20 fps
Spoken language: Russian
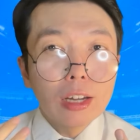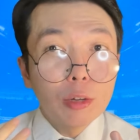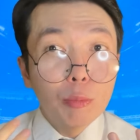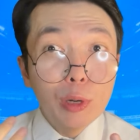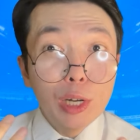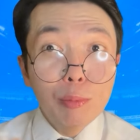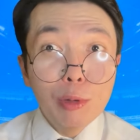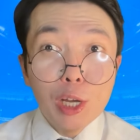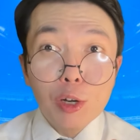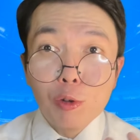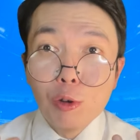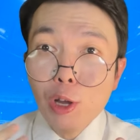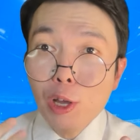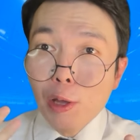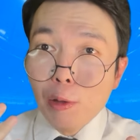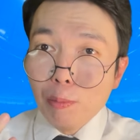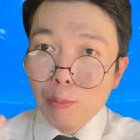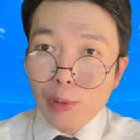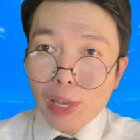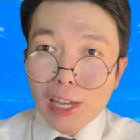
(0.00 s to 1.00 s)
к примеру,
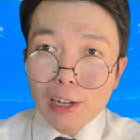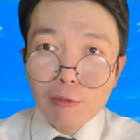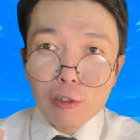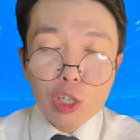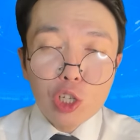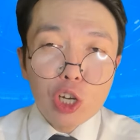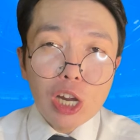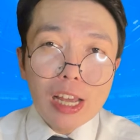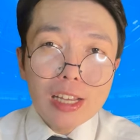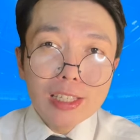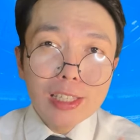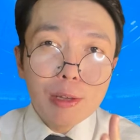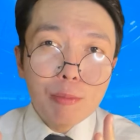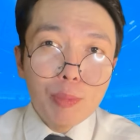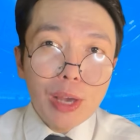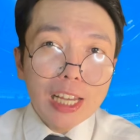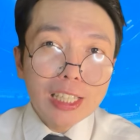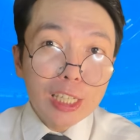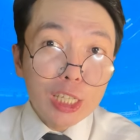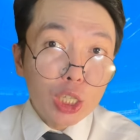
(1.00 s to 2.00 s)
первой части
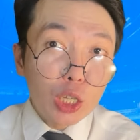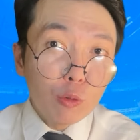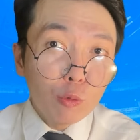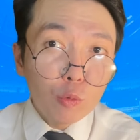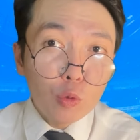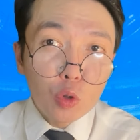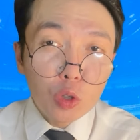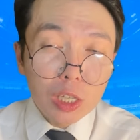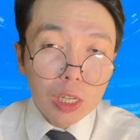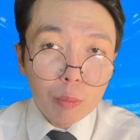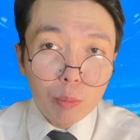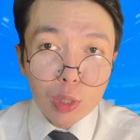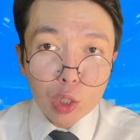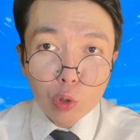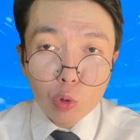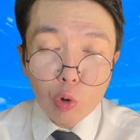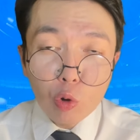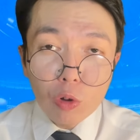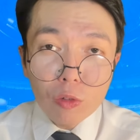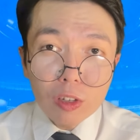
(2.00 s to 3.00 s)
пятой симфонии
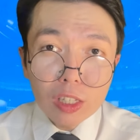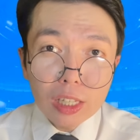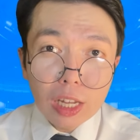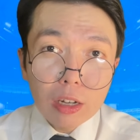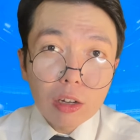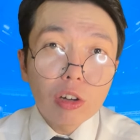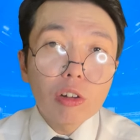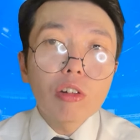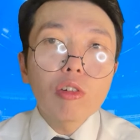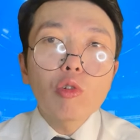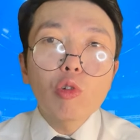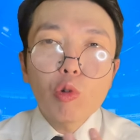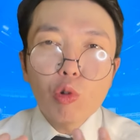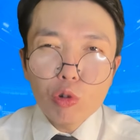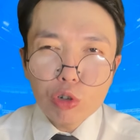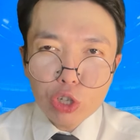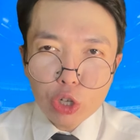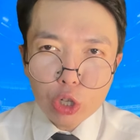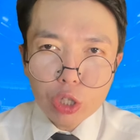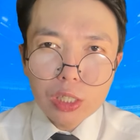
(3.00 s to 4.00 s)
Бетховена,
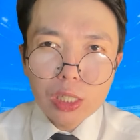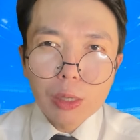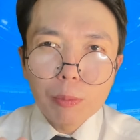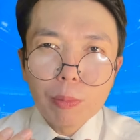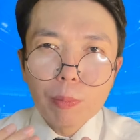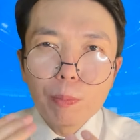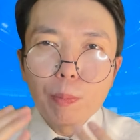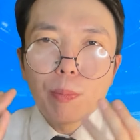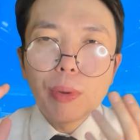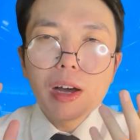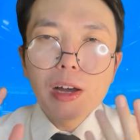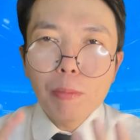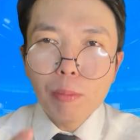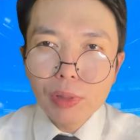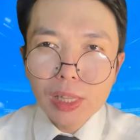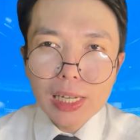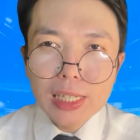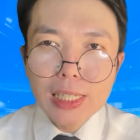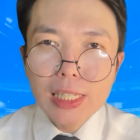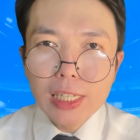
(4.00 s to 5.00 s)
хочется
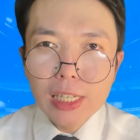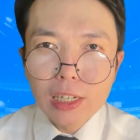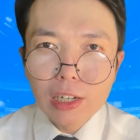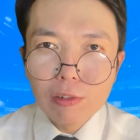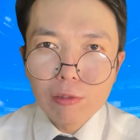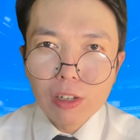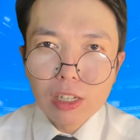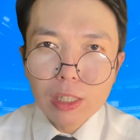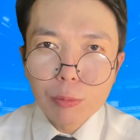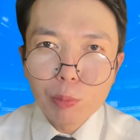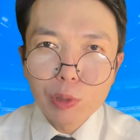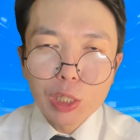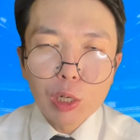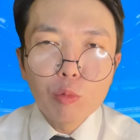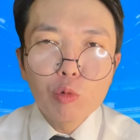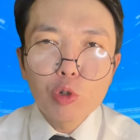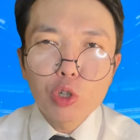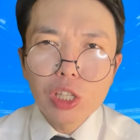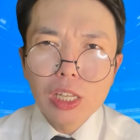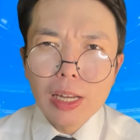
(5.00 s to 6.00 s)
поаплодировать,
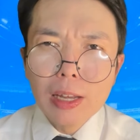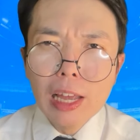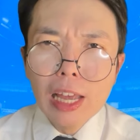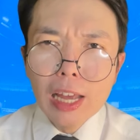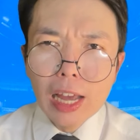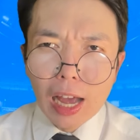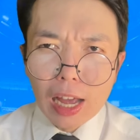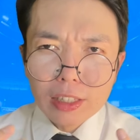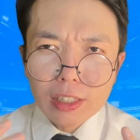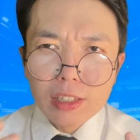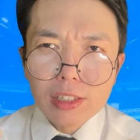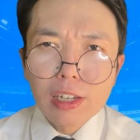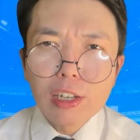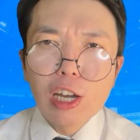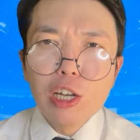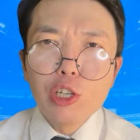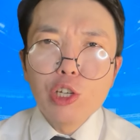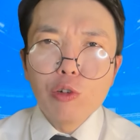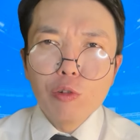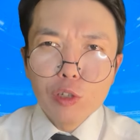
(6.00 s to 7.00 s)
потому что она
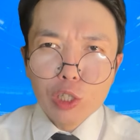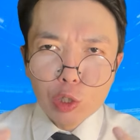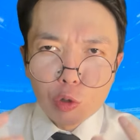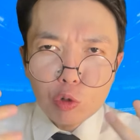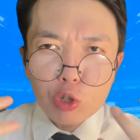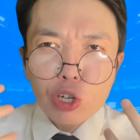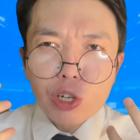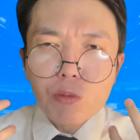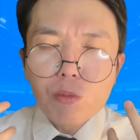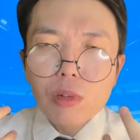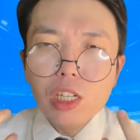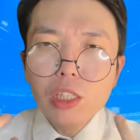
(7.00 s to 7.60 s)
заканчивается очень